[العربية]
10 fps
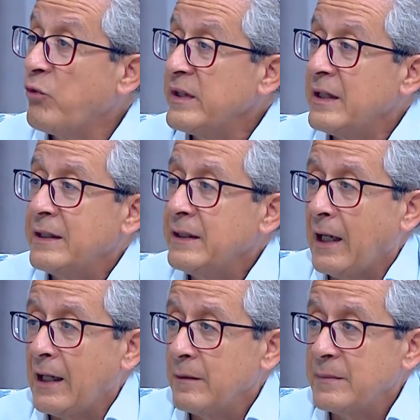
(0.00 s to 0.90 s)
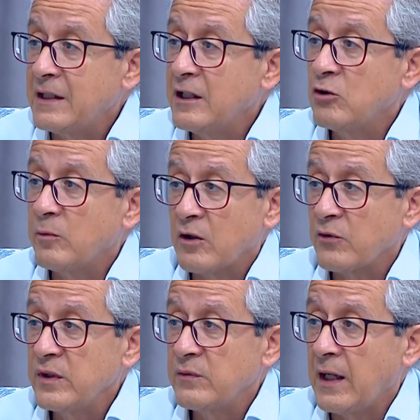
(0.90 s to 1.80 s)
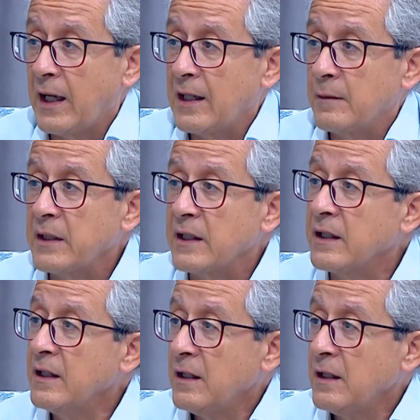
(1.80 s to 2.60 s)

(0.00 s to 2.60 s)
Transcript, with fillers: وفنانين عالميين ومعروفين في العالم يعني